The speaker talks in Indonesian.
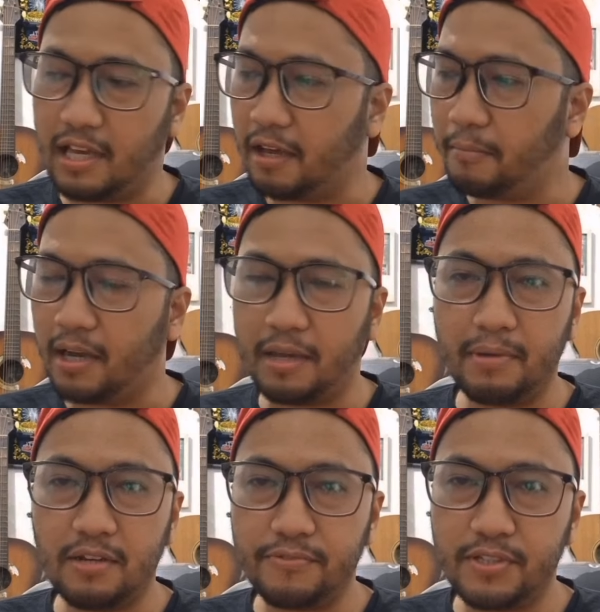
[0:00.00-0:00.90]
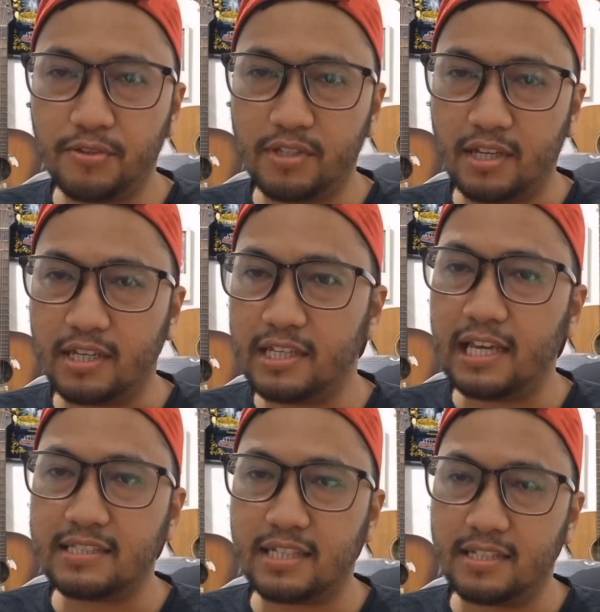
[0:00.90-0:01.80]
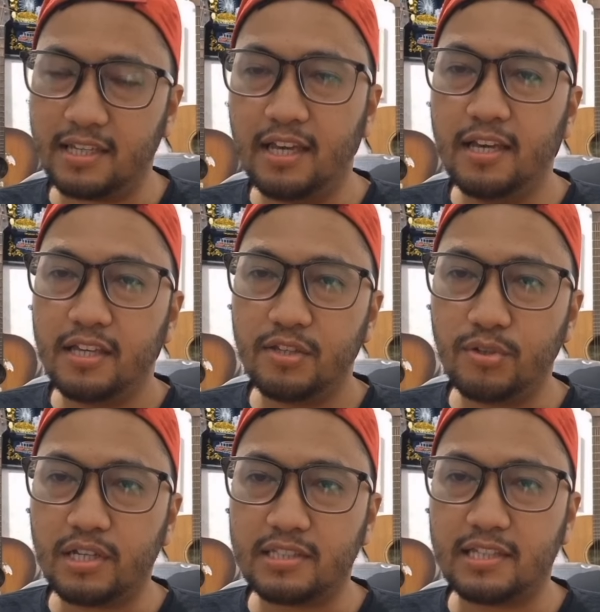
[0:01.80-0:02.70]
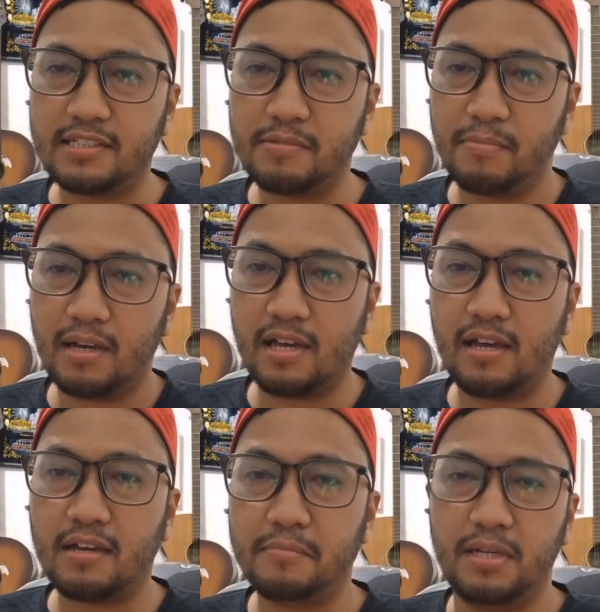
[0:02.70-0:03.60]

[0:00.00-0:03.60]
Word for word: Nah, bagaimana videonya? Ini asik nih. Yuk kita simak